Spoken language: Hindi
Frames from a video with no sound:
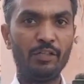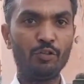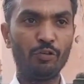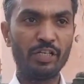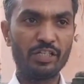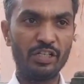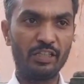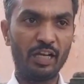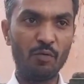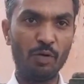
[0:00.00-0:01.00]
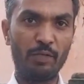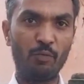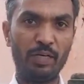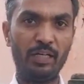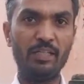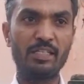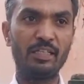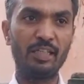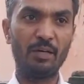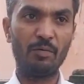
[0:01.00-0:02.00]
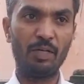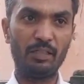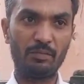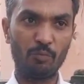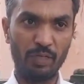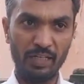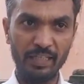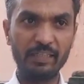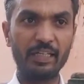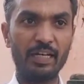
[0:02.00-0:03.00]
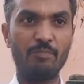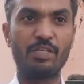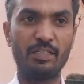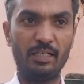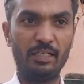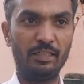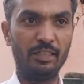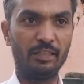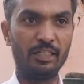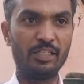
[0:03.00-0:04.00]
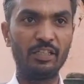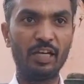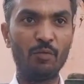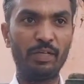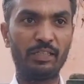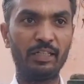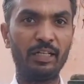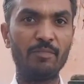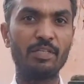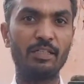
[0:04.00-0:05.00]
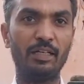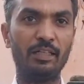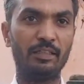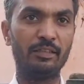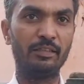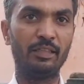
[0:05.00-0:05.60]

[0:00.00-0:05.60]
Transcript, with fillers: ये जो कि सीतावट वर्णन सीतावट वर्णन के नाम से जाना जाता है सीतावट के नाम से जाना